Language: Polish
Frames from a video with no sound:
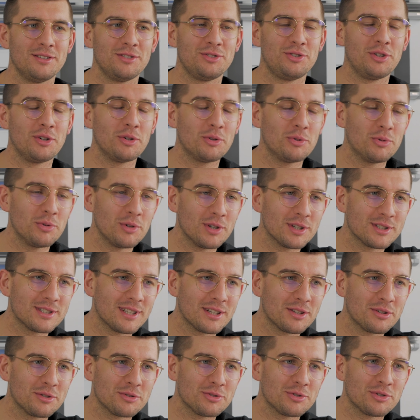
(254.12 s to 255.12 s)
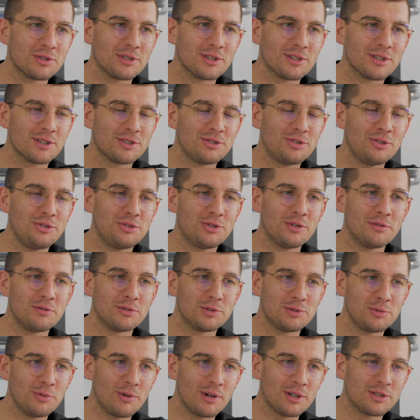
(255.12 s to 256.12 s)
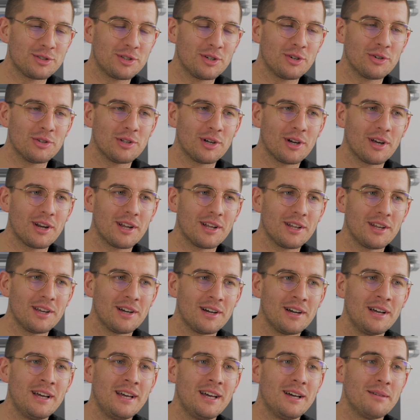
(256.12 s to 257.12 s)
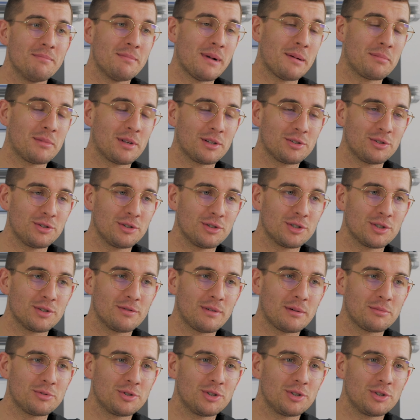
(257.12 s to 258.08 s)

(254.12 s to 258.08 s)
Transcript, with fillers: Dziękuję za to, że chcieliście wysłuchać tego nagrania. Mam nadzieję, że Wam